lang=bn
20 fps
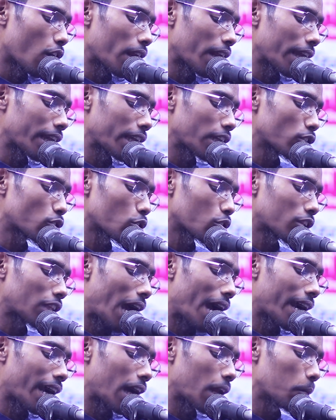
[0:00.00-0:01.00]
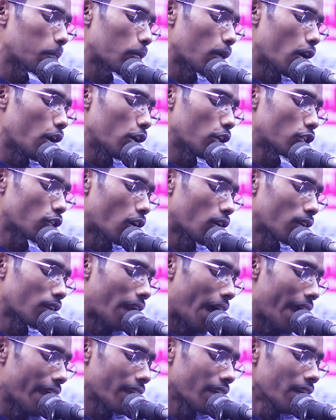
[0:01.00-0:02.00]
ঘরে কিছু থাকার প্রয়োজন
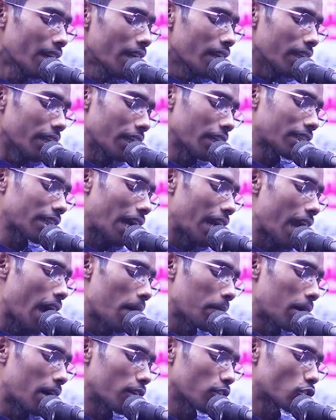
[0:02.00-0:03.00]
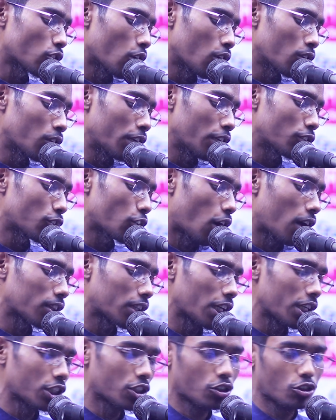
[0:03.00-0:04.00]
নাই এটাই আমার জন্যে
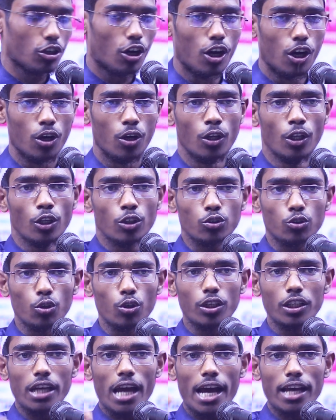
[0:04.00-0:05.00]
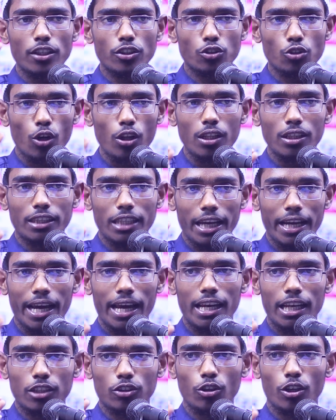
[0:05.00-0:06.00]
যথেষ্ট দুনিয়ায় চলতে
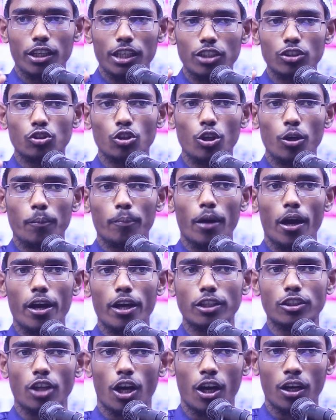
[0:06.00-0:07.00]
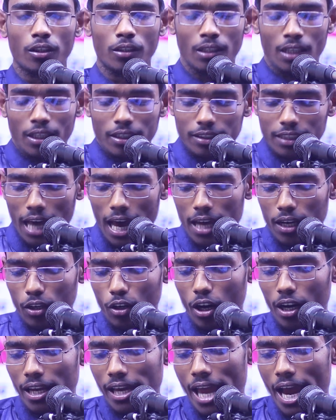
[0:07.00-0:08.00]
গেলে তো কিছুর প্রয়োজন তার
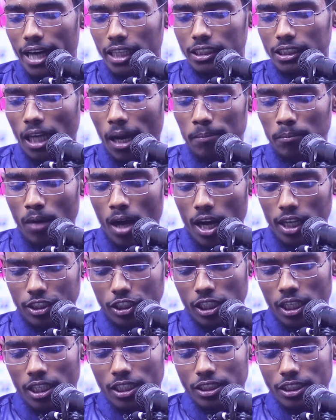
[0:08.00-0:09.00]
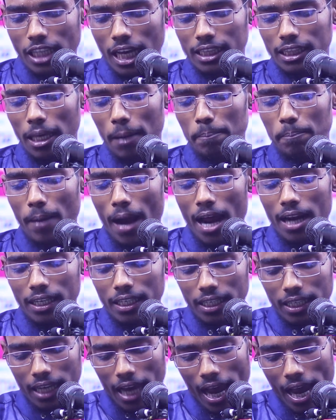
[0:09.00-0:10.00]
ঘরে একটা মস যাতে
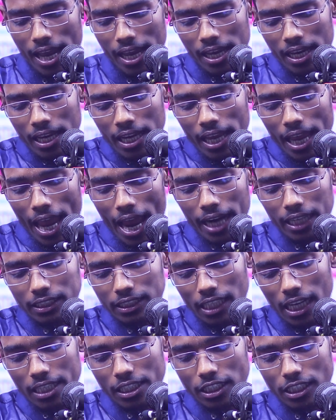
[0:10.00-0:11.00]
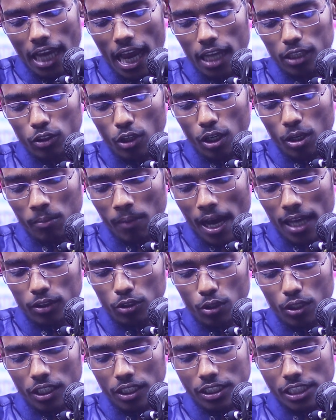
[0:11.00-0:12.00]
পানি খায় একটা চাদর
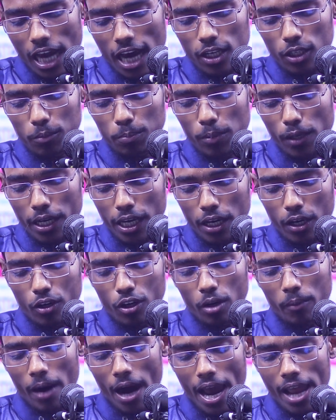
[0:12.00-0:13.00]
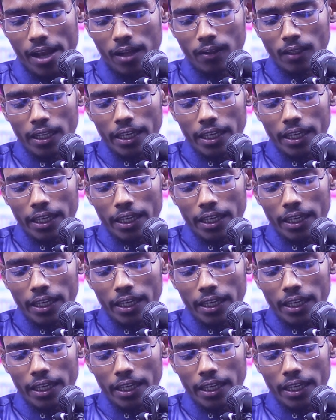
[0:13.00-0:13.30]
মাদুরি যার উপরে ঘুমায়